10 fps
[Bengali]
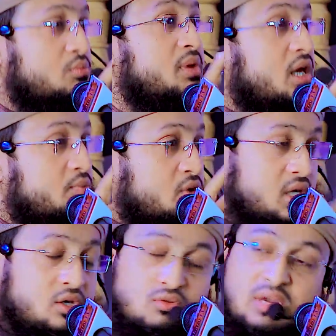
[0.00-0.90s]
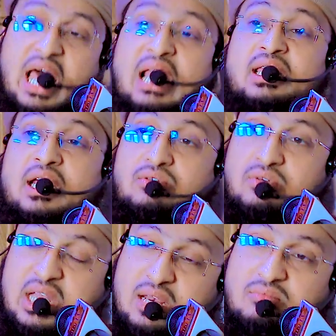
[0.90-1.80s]
মেয়ের প্রতি একটু আলাদা একটু
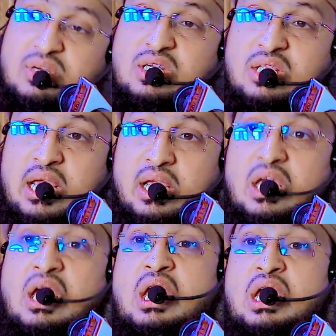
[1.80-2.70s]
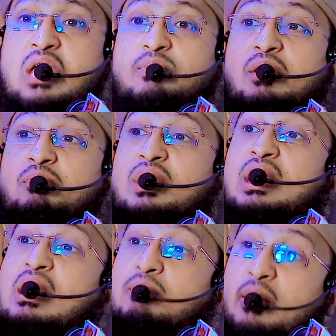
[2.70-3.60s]
টান বেশি থাকে এইবার
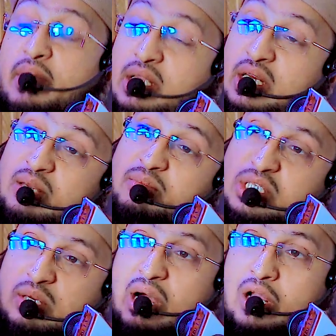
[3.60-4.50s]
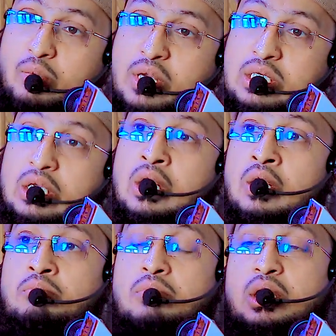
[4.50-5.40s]
মেয়েরা বাবাদেরকে বেশি ভালোবাসে
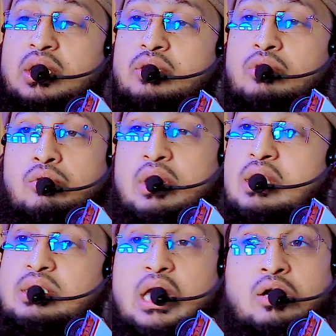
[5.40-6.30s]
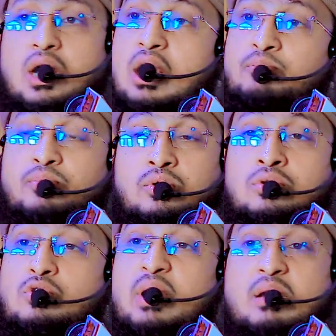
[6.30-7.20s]
মেয়েটা দৌড়ে যায় কয় আব্বু
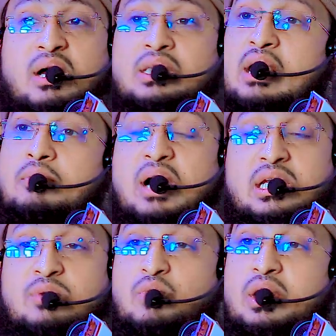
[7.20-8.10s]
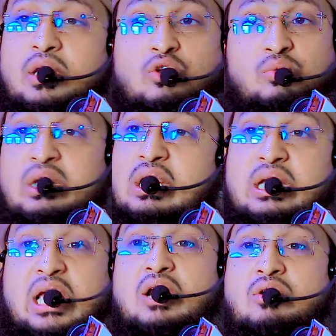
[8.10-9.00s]
তোমার মাথায় মাটি পরে তুমি কি
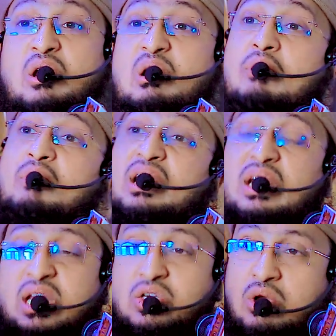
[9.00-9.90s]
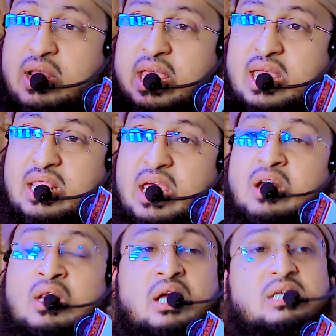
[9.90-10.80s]
খেল করো না মাটিটা সরাইয়া দেয়
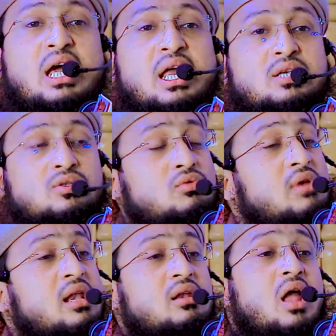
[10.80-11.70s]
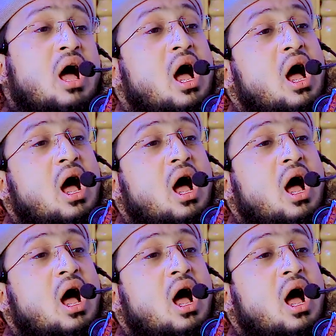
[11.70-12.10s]
ইয়া রাসূলুল্লাহ